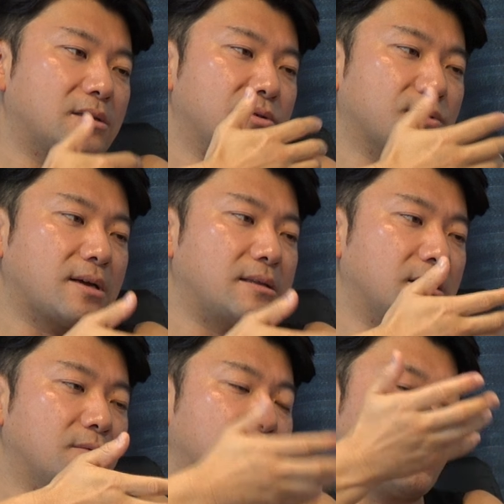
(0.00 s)
旧ソ解
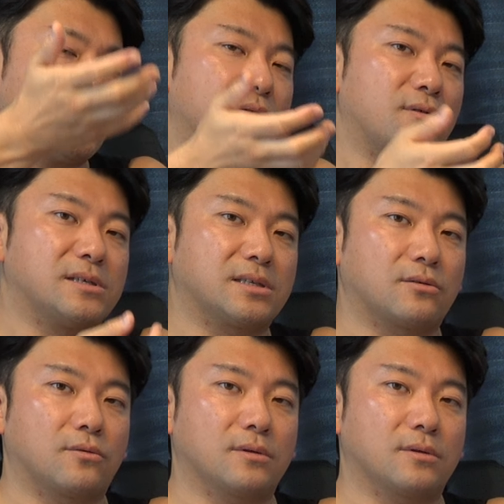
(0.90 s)
体同盟分離独立したとこ